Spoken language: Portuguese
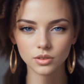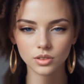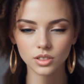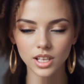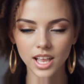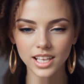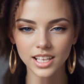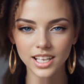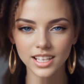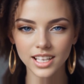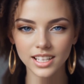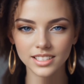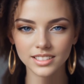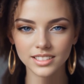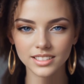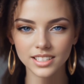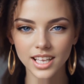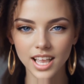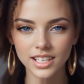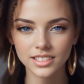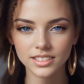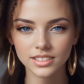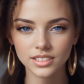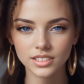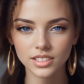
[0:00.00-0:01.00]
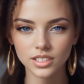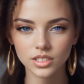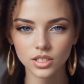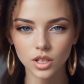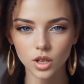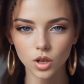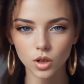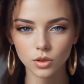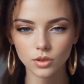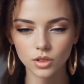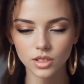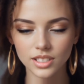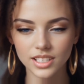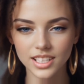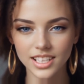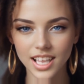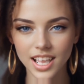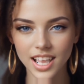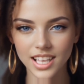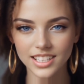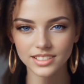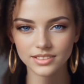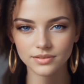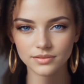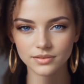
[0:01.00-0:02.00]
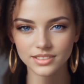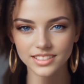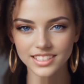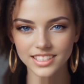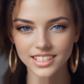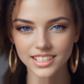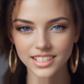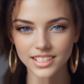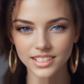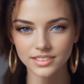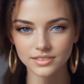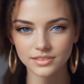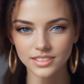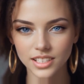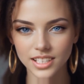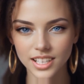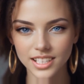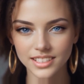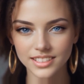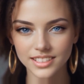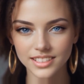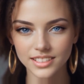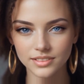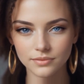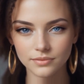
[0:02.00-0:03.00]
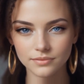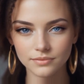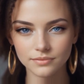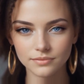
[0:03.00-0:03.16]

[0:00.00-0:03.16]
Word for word: mudar a realidade de sua comunidade e fazer a diferença.